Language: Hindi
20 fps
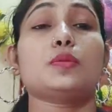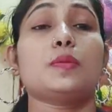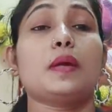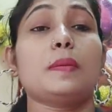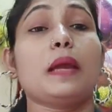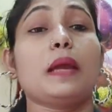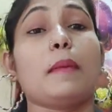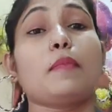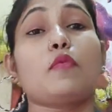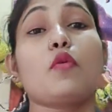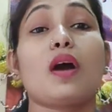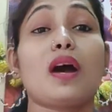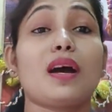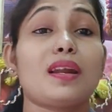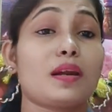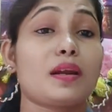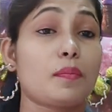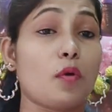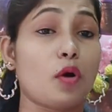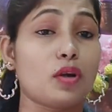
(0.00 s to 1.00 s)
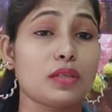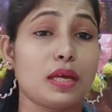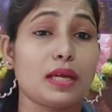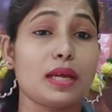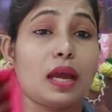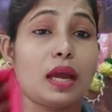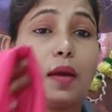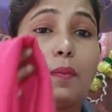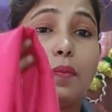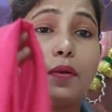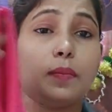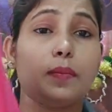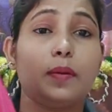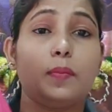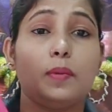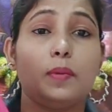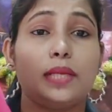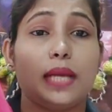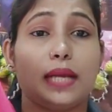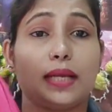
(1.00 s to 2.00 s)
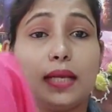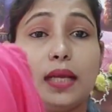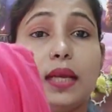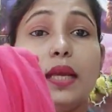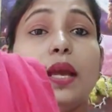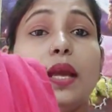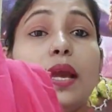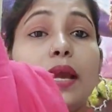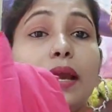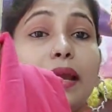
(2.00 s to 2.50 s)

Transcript: हो इसमें भी आपको कलर बहुत सारे अवेलेबल मिल जाएंगे